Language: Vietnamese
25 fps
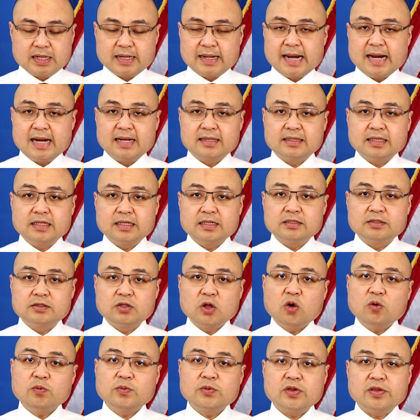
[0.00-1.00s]
đây là tin
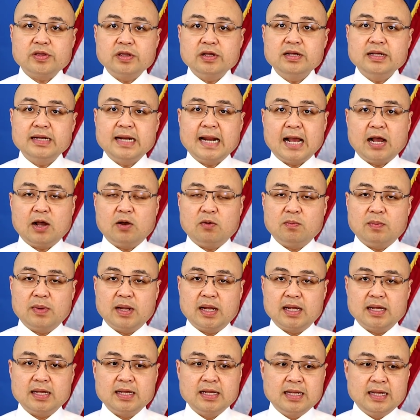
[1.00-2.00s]
tốt cho những người nào
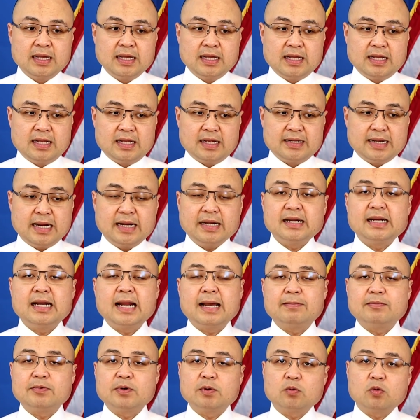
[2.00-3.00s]
mà uh, đã đi
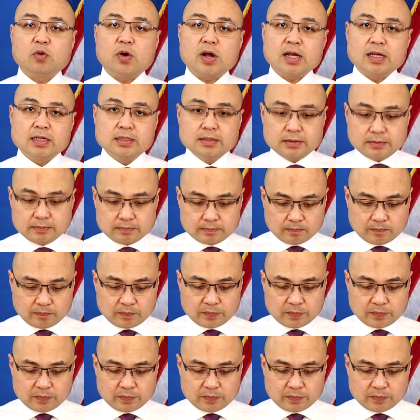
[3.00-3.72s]
làm trong quá khứ